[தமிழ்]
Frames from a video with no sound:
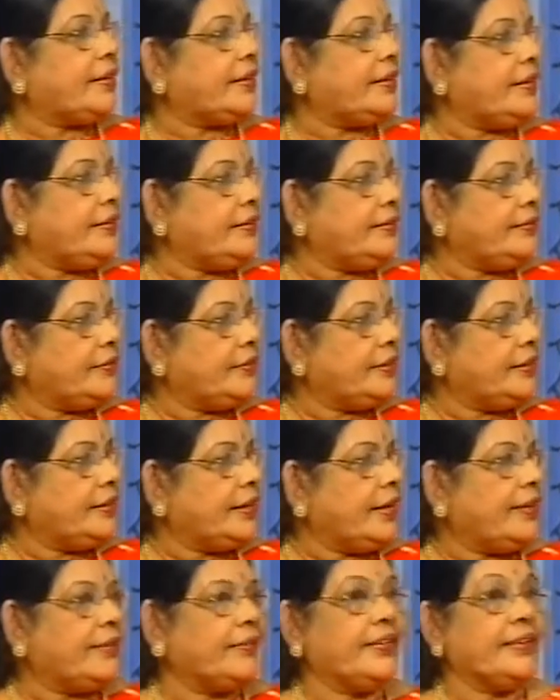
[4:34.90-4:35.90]
தபார்னு
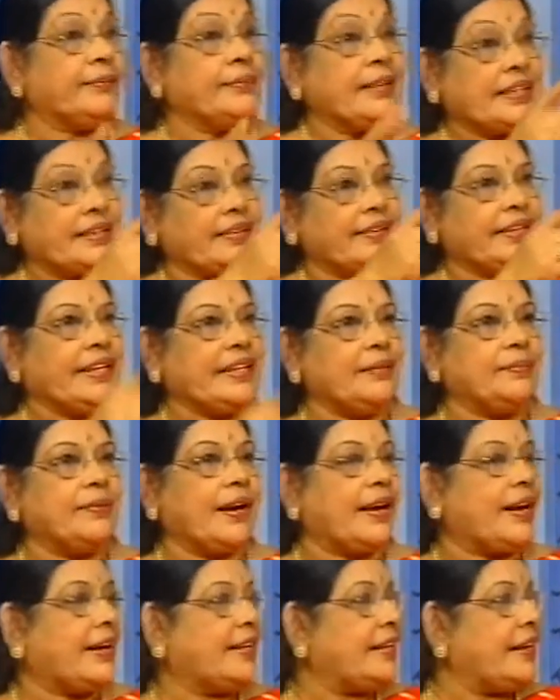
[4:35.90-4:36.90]
அவங்க மற்றவங்க
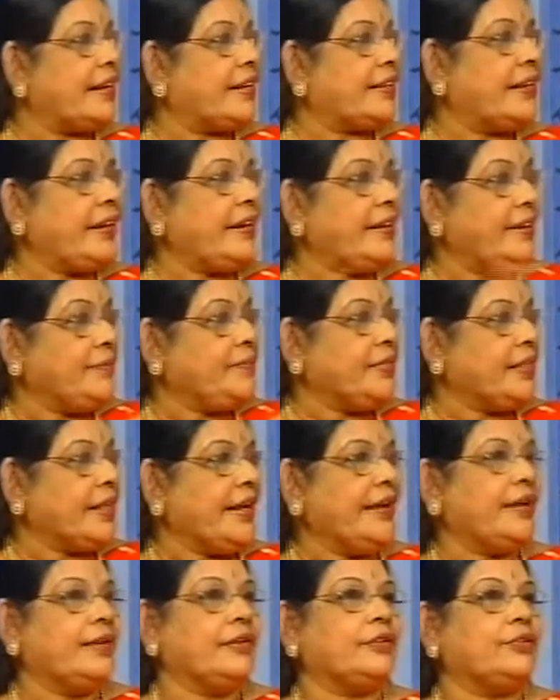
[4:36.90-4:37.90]
எதிர்பார்க்காத
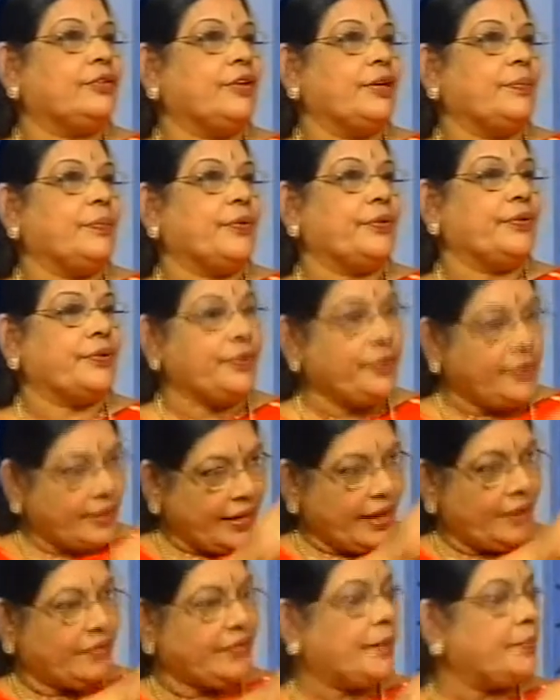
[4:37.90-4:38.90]
நேரத்தில் தூக்கி
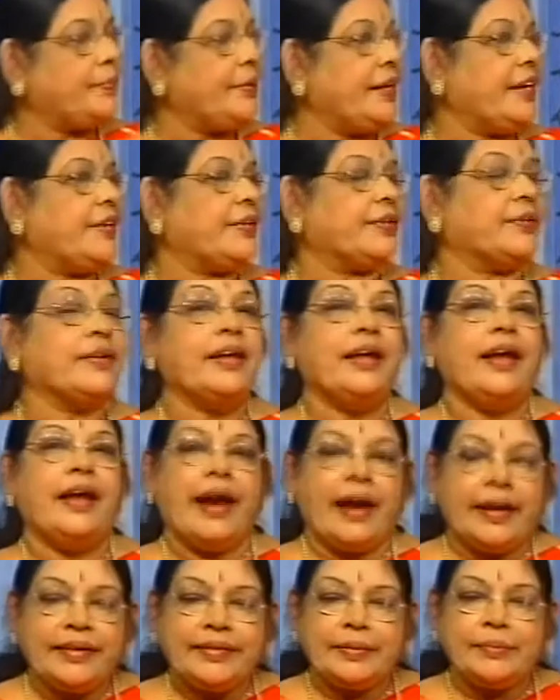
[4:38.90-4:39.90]
போடணும் அவங்க பிடிக்கணும்
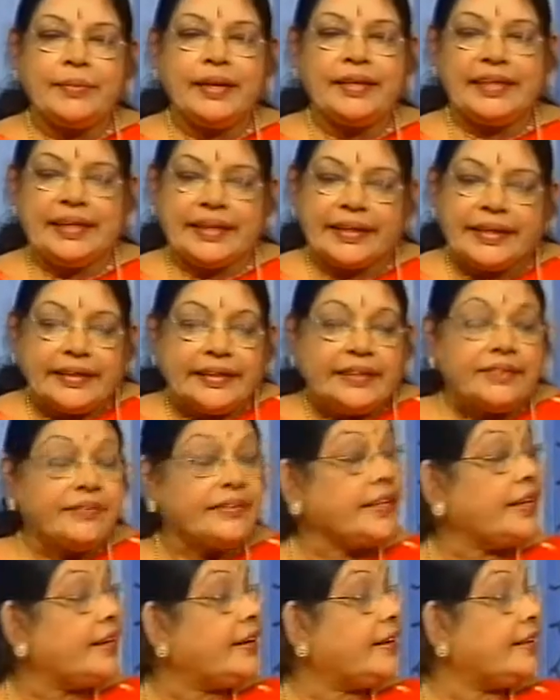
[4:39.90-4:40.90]
அந்த மாதிரி
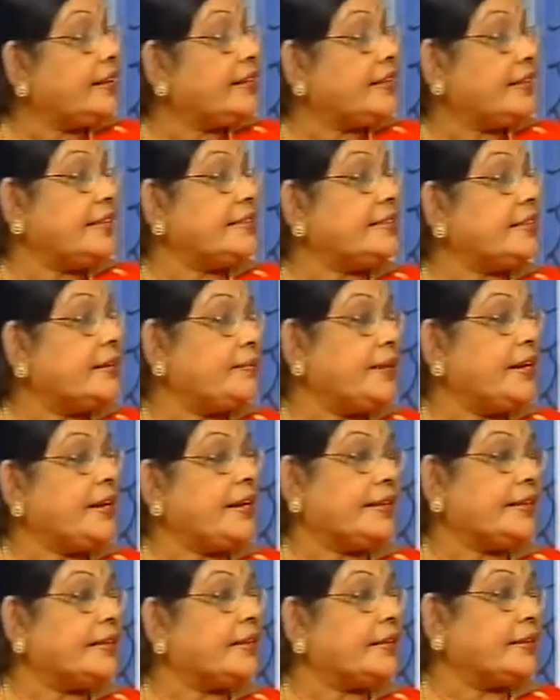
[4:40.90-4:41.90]
ரெண்டு வகையான
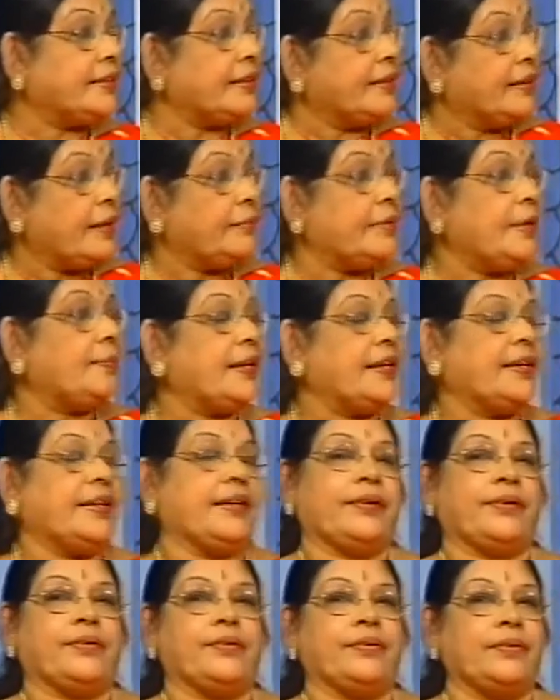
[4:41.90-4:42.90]
இசையுமே அந்த
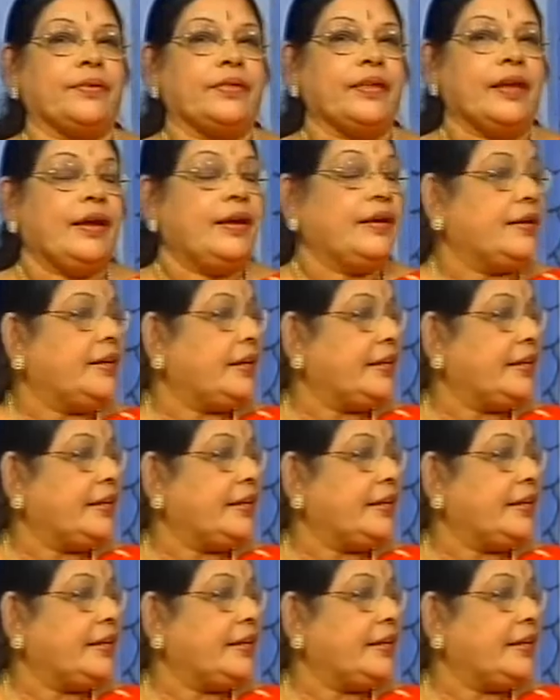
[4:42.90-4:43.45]
அமைப்பில் இருக்கும்